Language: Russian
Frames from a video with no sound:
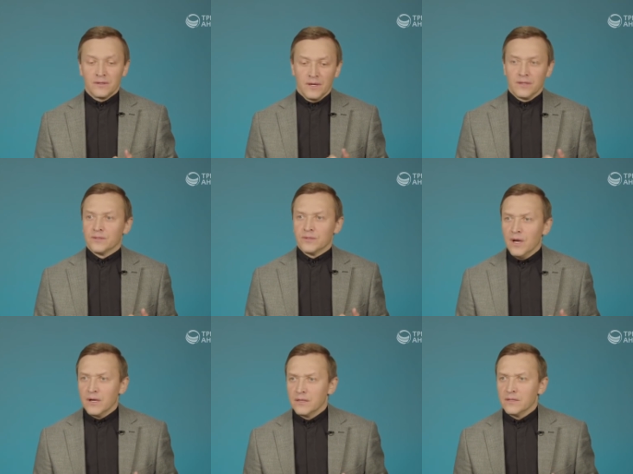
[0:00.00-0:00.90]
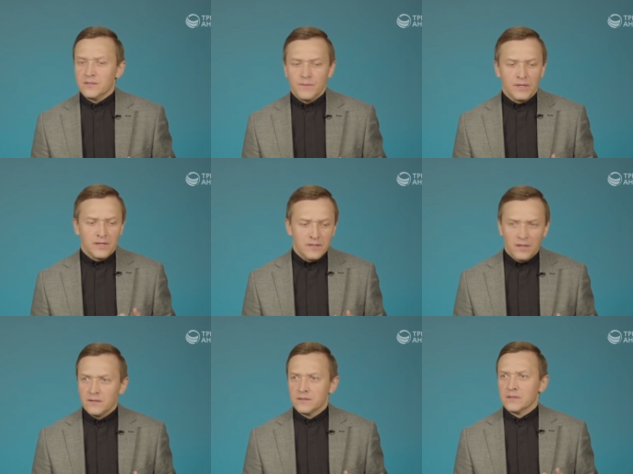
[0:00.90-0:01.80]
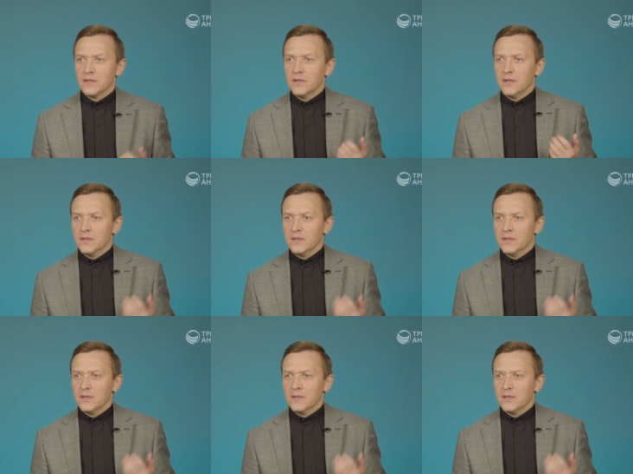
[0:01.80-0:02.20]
как это так, я на тебя надеялся,